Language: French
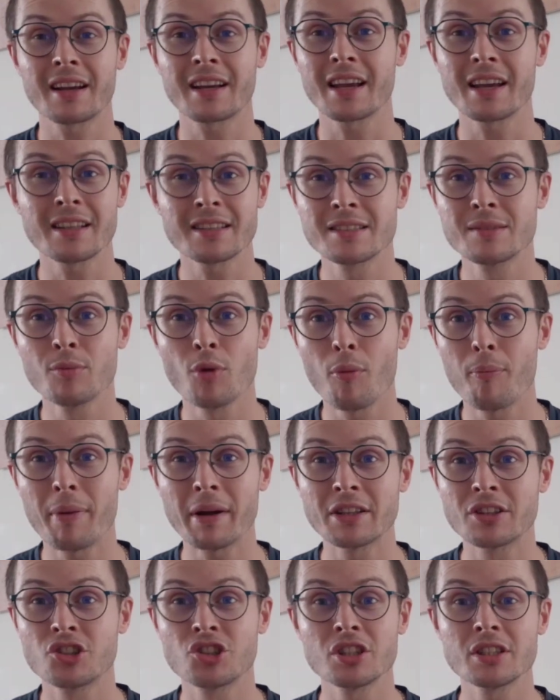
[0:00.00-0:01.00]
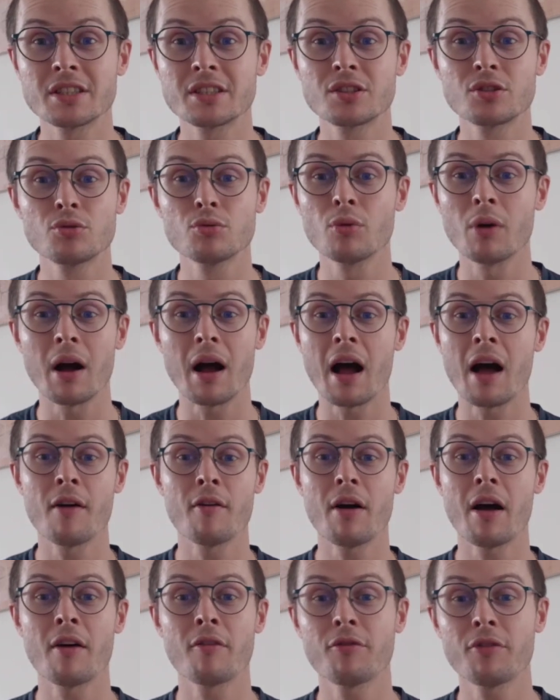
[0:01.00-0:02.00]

quasiment pas de gestion à,